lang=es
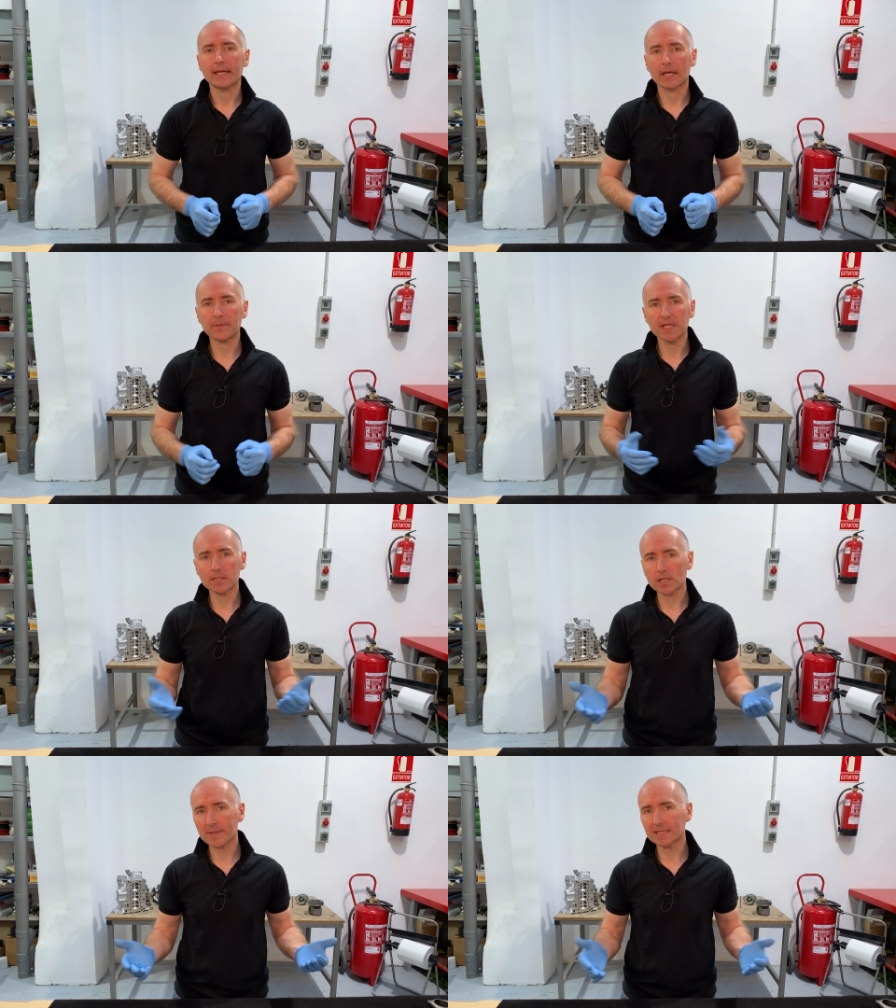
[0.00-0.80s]

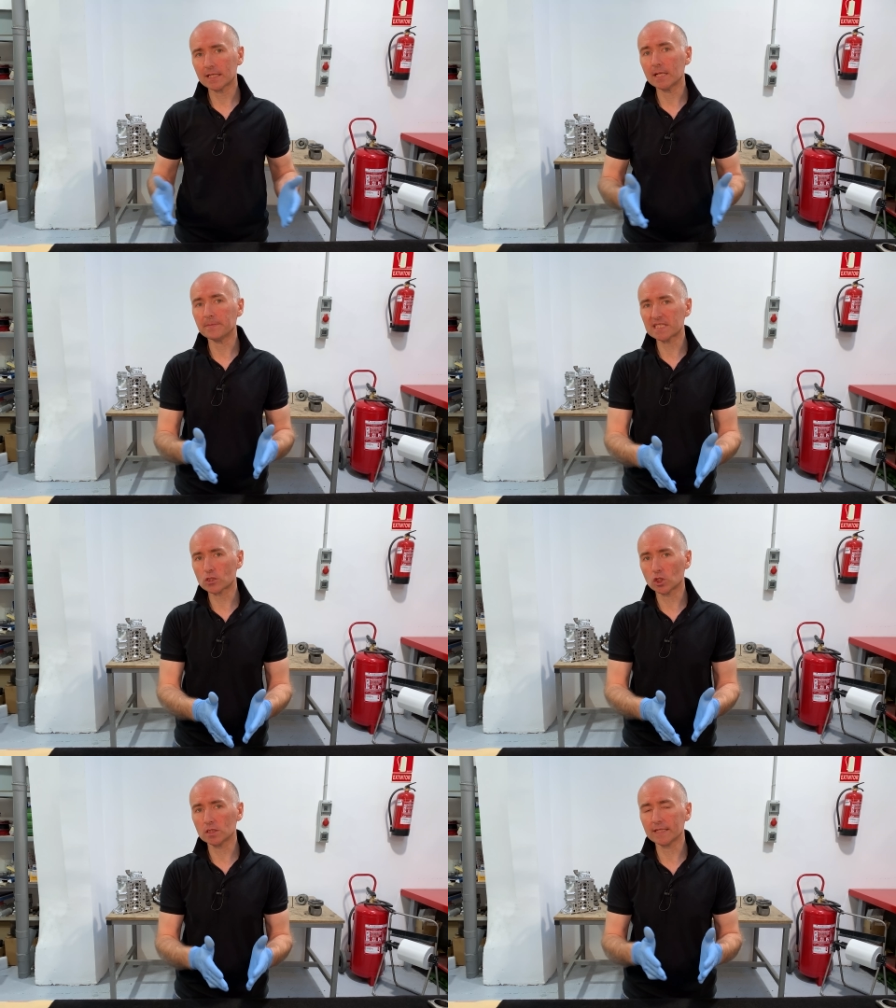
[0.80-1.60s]
evidentemente el
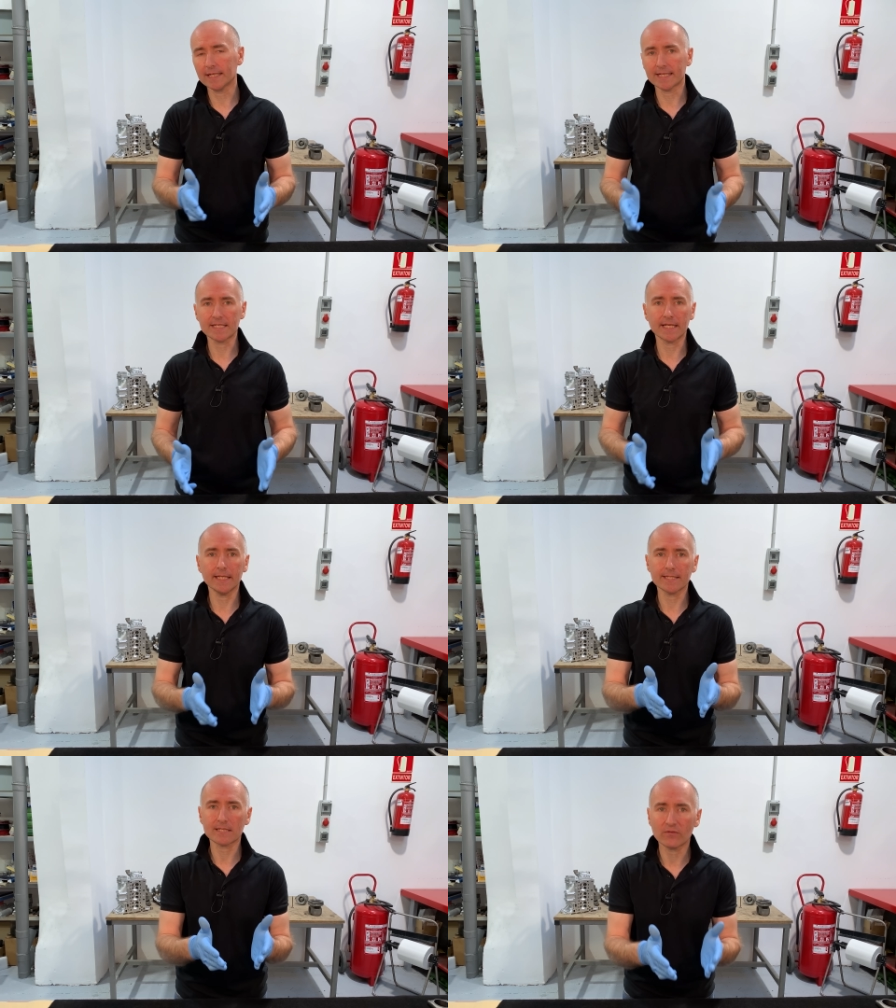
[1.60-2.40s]
pistón tiene que
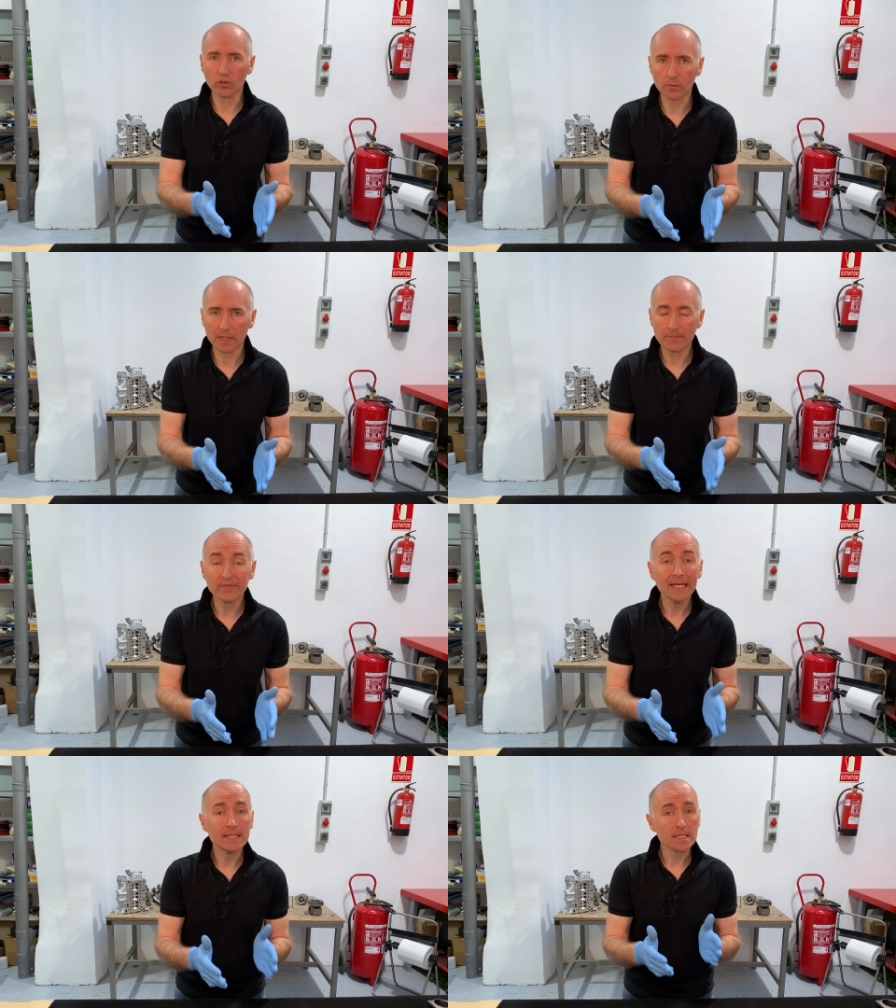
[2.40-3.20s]
seguir esta forma
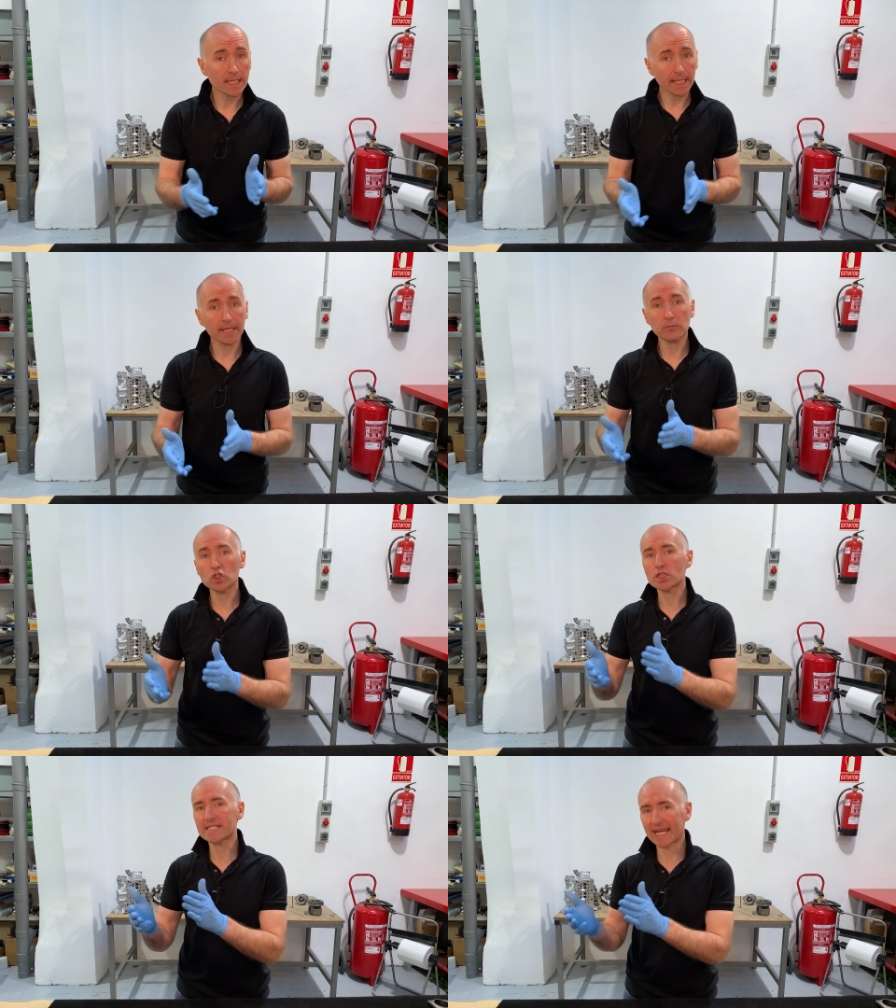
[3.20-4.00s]
si queremos
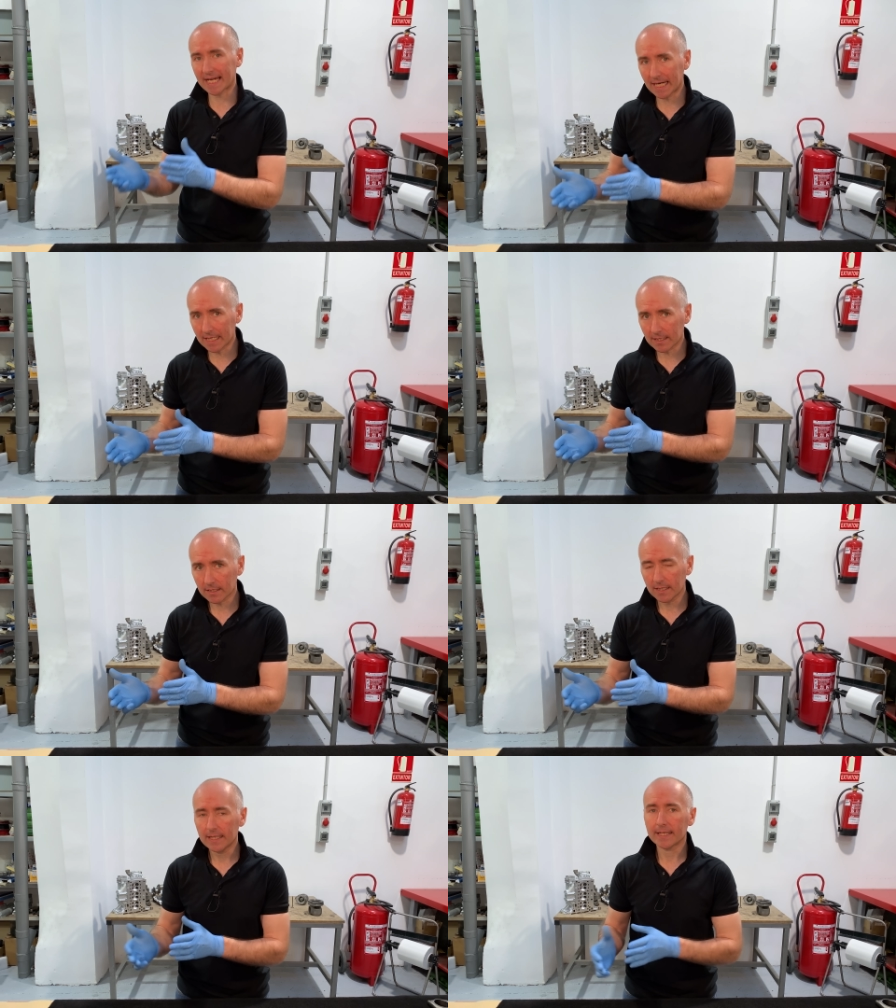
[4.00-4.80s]

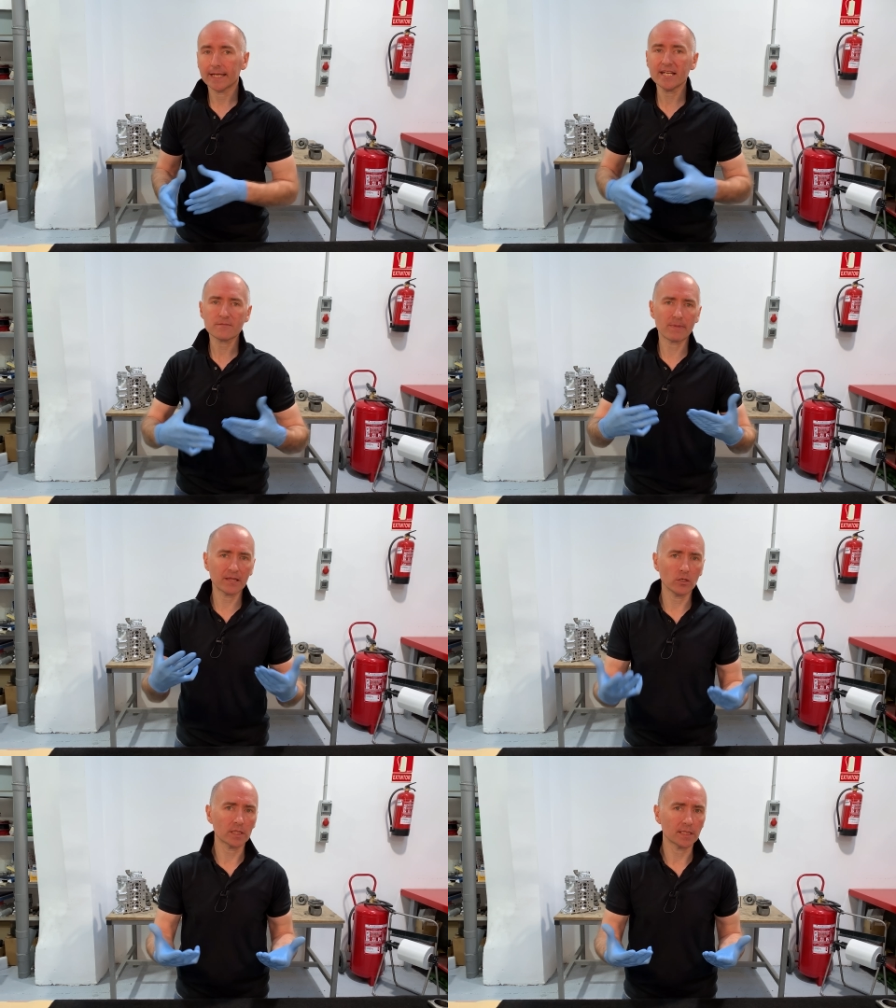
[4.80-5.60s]
secar el
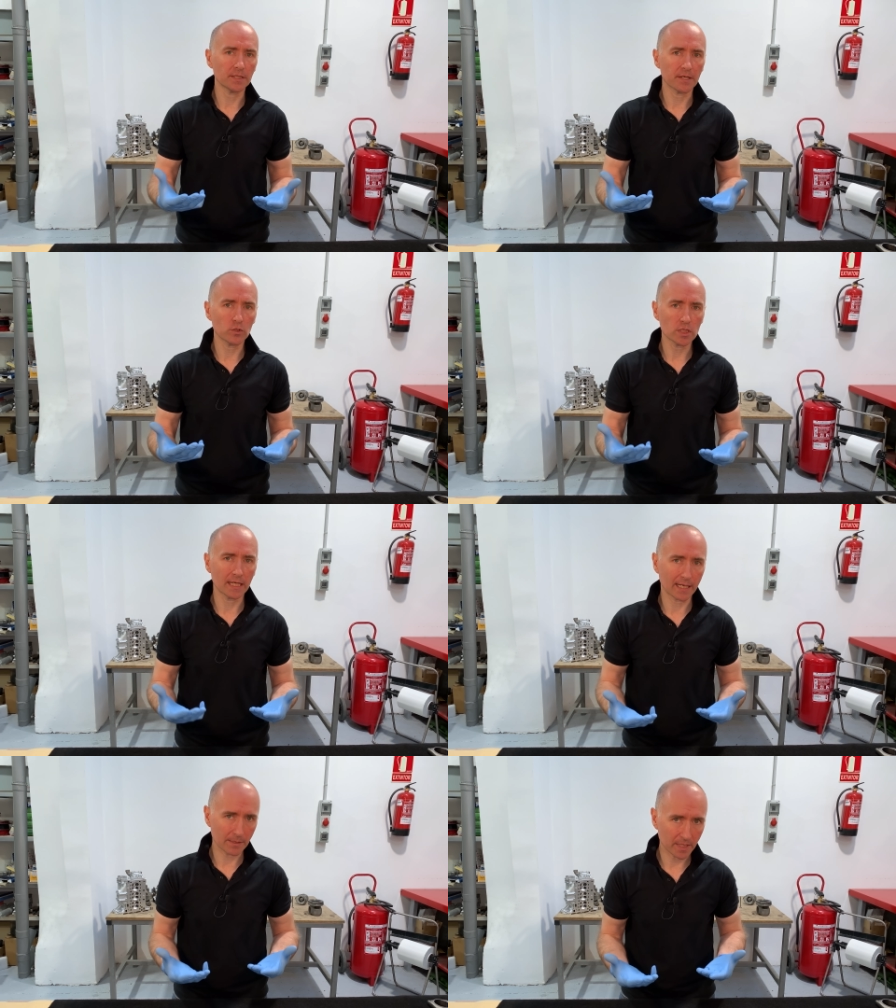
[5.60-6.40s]
espacio que tendremos en
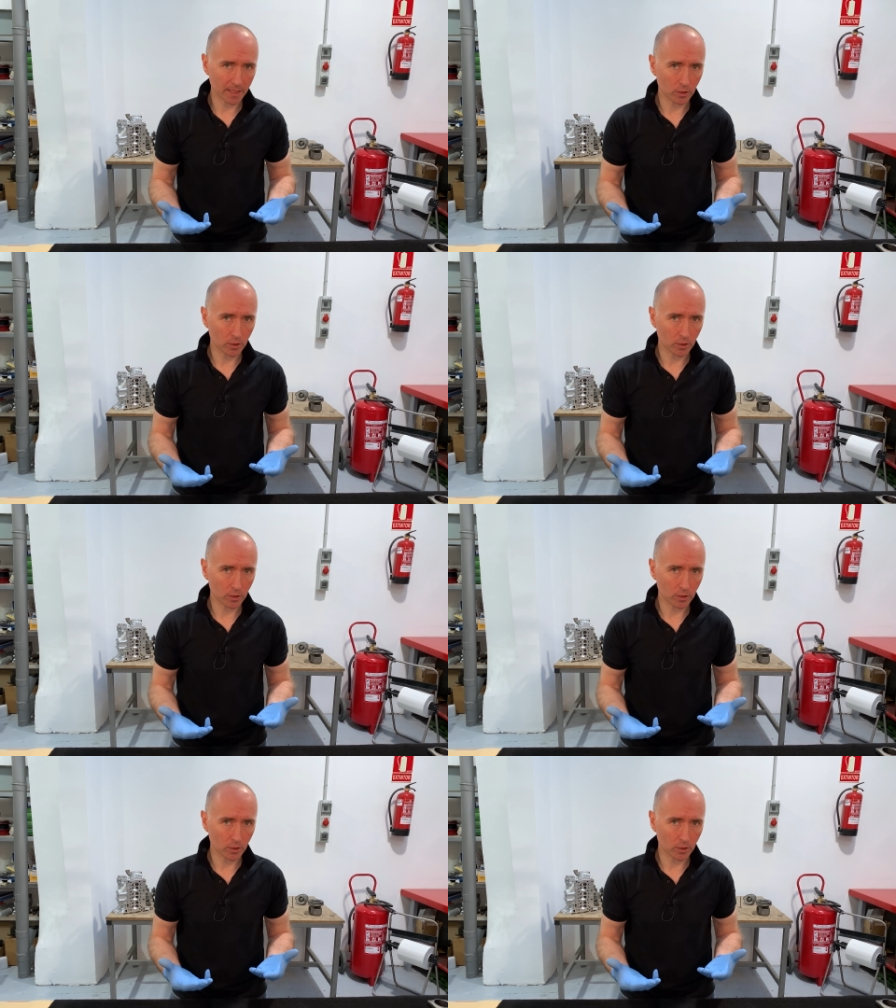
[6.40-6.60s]
la cámara de